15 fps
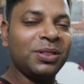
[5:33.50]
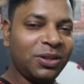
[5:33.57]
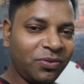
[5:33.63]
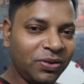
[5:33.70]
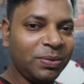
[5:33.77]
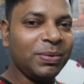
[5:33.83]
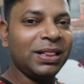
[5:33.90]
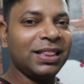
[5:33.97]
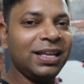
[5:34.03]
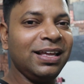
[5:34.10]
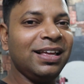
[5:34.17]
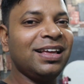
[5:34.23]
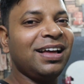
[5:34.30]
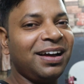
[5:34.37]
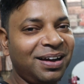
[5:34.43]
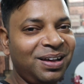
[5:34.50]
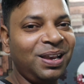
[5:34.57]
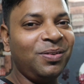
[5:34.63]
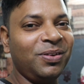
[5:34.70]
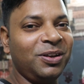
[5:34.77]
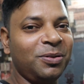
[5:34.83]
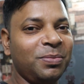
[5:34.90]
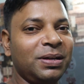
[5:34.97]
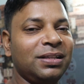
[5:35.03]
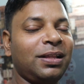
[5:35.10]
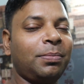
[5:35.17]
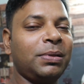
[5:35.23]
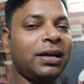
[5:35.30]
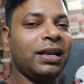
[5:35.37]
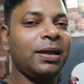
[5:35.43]
तो फिर मिलते हैं अगली वीडियो में
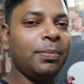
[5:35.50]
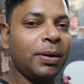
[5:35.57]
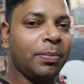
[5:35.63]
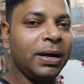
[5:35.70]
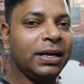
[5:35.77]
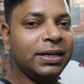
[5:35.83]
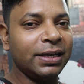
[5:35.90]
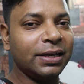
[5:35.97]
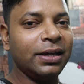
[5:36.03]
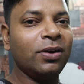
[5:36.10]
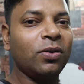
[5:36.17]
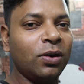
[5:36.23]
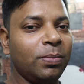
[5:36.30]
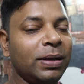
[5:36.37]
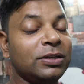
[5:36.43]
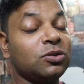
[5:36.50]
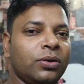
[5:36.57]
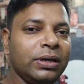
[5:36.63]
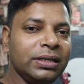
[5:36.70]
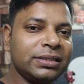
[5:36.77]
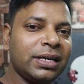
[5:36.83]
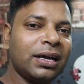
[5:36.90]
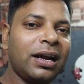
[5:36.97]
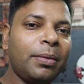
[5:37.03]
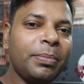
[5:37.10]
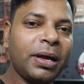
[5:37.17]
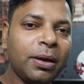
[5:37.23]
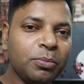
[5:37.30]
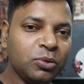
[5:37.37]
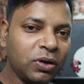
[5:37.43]
तब तक के लिए बाय टेक केयर गॉड ब्लेस तो इंस्टाग्राम
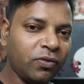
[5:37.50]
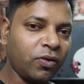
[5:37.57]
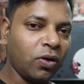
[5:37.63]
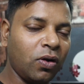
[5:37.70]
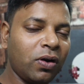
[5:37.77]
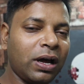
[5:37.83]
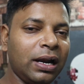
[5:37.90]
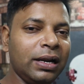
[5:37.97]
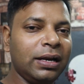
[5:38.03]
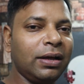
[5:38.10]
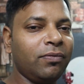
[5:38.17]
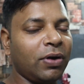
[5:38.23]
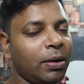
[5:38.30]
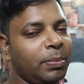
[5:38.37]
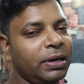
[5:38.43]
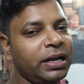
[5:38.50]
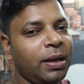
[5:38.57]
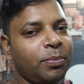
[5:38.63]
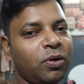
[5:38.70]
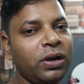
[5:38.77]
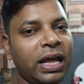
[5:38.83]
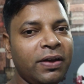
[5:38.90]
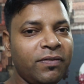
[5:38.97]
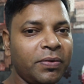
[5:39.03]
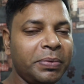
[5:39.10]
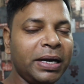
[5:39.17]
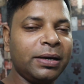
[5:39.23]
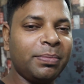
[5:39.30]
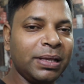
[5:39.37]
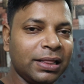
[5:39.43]
पे आप मुझे फॉलो कर लेना वहाँ पर ही आपको लाइव
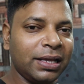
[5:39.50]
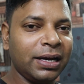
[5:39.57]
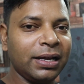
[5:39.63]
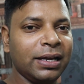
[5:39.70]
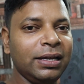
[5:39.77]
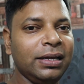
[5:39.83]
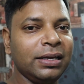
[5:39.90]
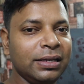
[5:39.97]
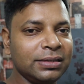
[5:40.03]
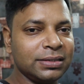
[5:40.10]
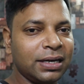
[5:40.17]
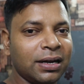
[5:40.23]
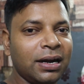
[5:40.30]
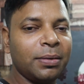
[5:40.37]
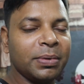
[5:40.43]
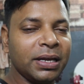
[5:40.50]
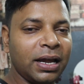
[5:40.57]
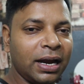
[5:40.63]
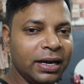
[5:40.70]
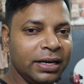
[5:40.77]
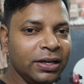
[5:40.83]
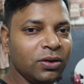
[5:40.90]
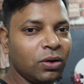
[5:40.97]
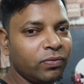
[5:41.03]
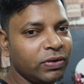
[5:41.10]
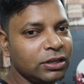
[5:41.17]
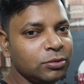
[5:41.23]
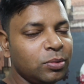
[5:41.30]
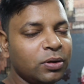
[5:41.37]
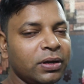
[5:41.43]
अपडेट मिलते रहेंगे इंस्टाग्राम की आईडी और
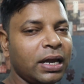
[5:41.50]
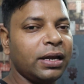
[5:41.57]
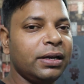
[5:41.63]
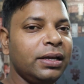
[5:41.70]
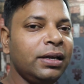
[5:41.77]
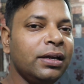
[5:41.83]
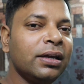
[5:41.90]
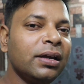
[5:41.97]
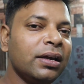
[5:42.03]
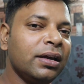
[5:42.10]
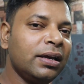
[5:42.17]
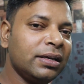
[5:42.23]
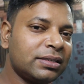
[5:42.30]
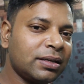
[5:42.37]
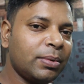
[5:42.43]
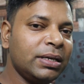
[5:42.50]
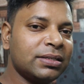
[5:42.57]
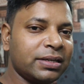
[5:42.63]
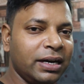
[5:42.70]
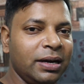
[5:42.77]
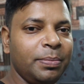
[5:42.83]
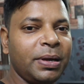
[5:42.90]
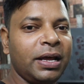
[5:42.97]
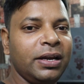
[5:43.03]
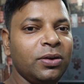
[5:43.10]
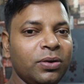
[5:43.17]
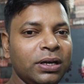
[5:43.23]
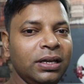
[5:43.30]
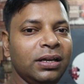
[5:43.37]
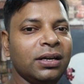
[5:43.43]
फेसबुक की आईडी इस समय स्क्रीन पे आ रही
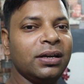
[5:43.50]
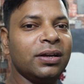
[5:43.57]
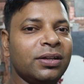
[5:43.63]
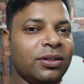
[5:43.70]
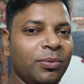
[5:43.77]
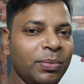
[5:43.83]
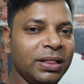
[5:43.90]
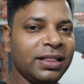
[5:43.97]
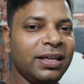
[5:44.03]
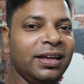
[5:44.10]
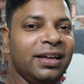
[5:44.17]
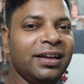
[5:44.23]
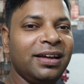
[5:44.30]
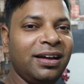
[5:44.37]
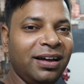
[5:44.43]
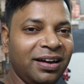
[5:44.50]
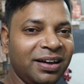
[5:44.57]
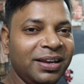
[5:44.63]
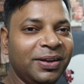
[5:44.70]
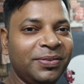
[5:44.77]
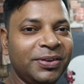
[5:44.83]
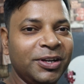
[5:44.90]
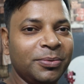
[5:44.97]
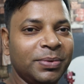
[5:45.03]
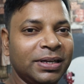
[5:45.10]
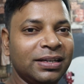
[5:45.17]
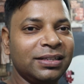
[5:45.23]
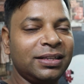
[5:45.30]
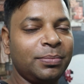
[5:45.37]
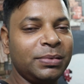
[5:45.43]
होगी तो मिलते हैं अगली वीडियो में
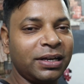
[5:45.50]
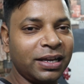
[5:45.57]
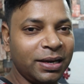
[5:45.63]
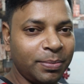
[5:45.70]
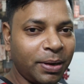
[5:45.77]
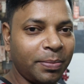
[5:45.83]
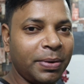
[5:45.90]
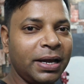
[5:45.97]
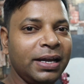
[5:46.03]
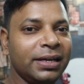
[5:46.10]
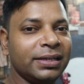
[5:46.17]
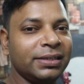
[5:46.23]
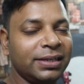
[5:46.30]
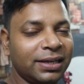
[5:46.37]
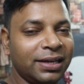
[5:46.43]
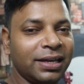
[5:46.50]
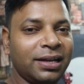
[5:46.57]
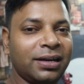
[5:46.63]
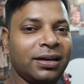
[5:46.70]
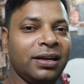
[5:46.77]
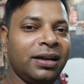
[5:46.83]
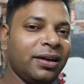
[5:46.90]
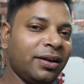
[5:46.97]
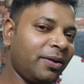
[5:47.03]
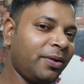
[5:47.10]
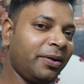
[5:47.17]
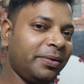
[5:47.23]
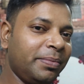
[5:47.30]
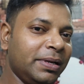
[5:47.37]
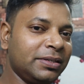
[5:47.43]
तब तक के लिए बाय टेक केयर
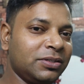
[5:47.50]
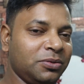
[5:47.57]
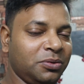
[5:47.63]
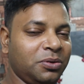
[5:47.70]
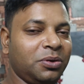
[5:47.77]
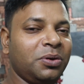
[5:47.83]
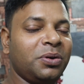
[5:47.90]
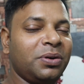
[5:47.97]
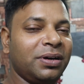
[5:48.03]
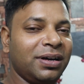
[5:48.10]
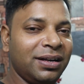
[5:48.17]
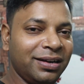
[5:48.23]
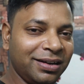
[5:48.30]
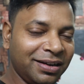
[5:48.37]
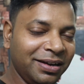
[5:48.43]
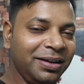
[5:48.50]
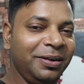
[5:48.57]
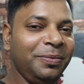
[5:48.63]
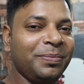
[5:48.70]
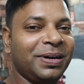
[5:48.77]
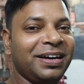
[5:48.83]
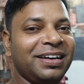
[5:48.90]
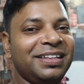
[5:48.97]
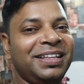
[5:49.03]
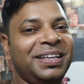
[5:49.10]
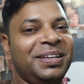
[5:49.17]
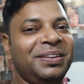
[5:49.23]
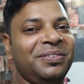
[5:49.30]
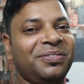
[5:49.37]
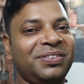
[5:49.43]
गॉड ब्लेस यू और हर हर
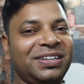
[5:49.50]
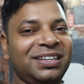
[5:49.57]
महादेव